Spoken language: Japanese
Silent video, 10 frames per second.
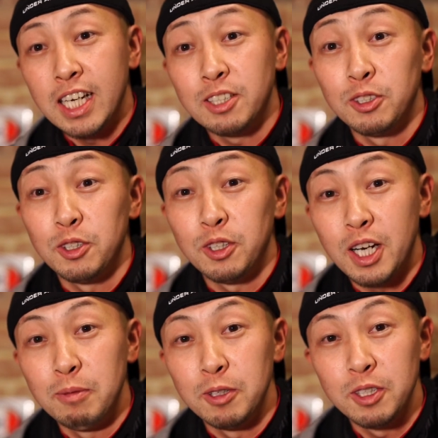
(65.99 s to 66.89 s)
角度と
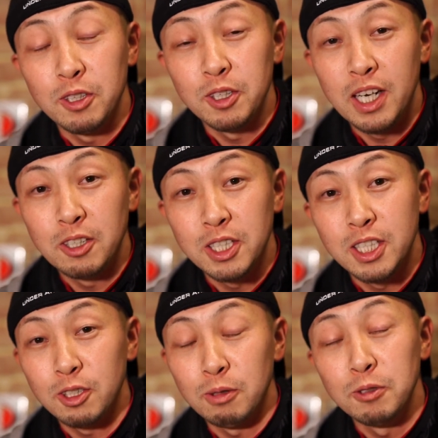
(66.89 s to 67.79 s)
かもいろいろある
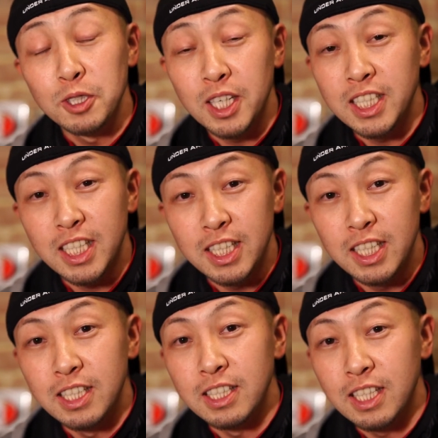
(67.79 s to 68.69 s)
し、ちょっと難しかっ
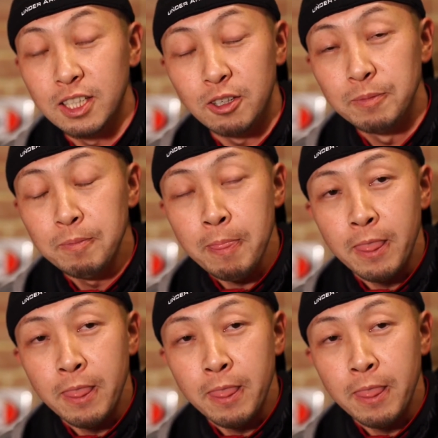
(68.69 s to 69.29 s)
たんですけど、